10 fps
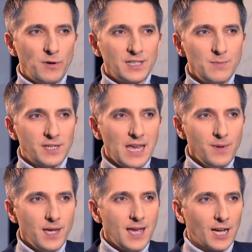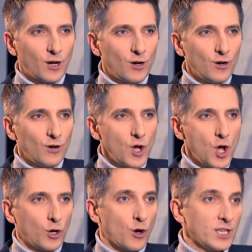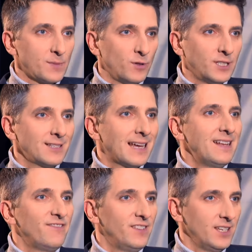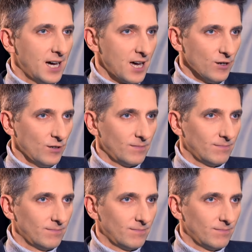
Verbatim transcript: polskim Sejmie jako korespondentka Le Figaro